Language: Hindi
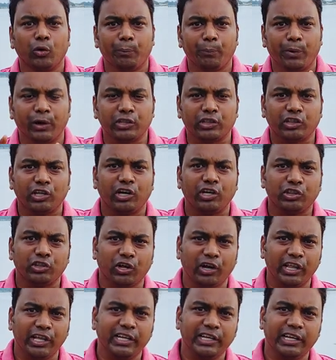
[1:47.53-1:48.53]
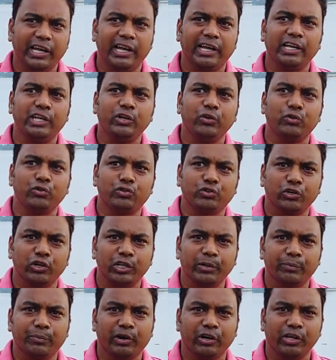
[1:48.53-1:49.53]
गुप्त दले घाई
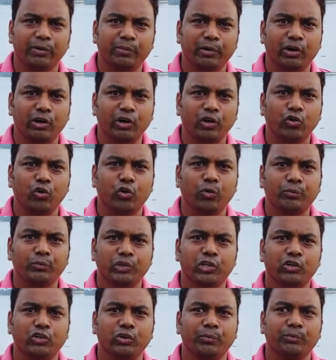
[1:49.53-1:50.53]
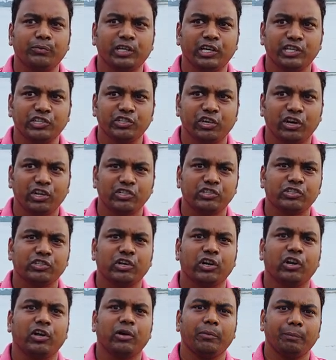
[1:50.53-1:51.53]
उछड़ी पड़ब गुप्त गुप्त
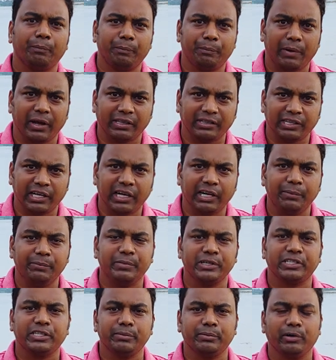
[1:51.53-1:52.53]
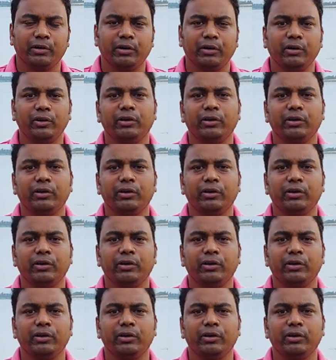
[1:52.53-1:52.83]
जलस्थल पाताले मिसीब